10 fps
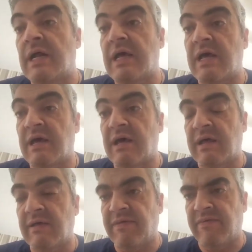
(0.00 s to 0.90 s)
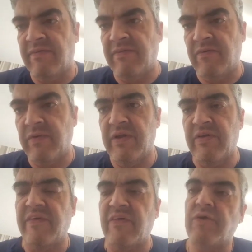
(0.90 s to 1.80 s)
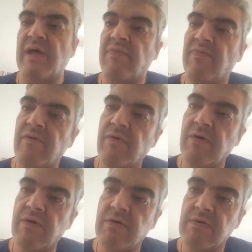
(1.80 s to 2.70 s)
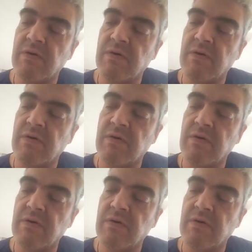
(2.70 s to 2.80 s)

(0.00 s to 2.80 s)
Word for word: eh, te sientes bien, estás muy activo,